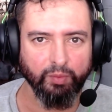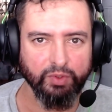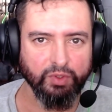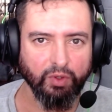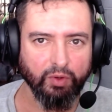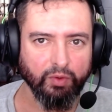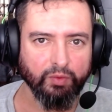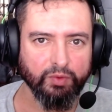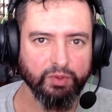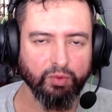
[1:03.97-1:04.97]
Pessoal,
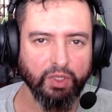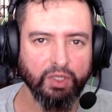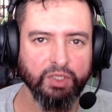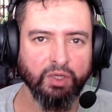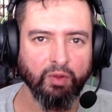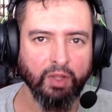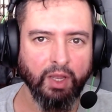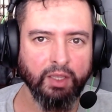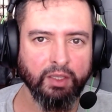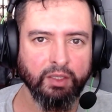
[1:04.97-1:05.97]
se puder deixar o
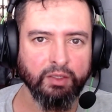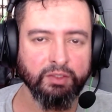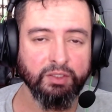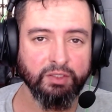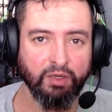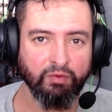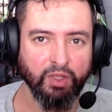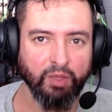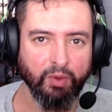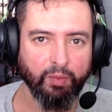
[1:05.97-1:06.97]
like e se
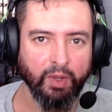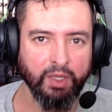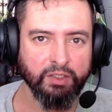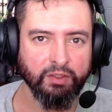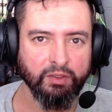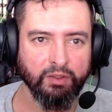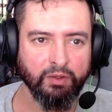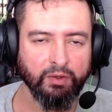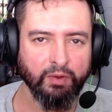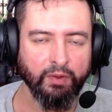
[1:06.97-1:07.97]
inscrever na minha página,
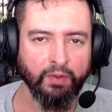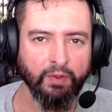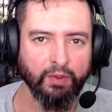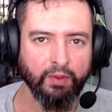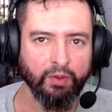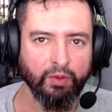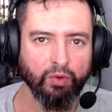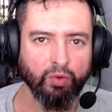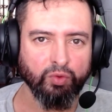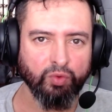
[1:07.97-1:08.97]

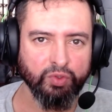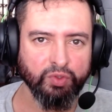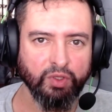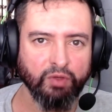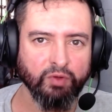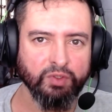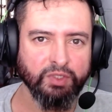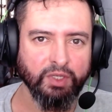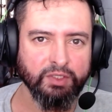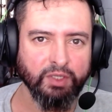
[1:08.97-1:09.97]
conto com a ajuda de
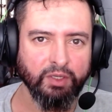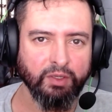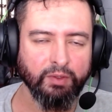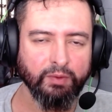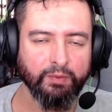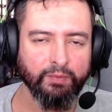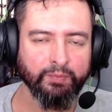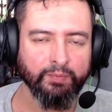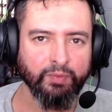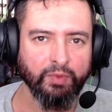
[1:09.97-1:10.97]
vocês aí
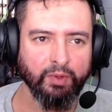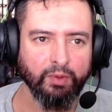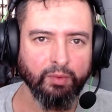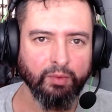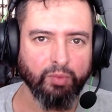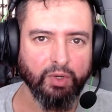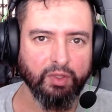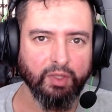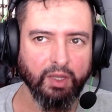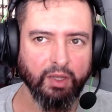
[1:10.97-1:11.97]
para
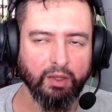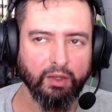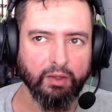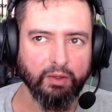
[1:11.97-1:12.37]
estar tá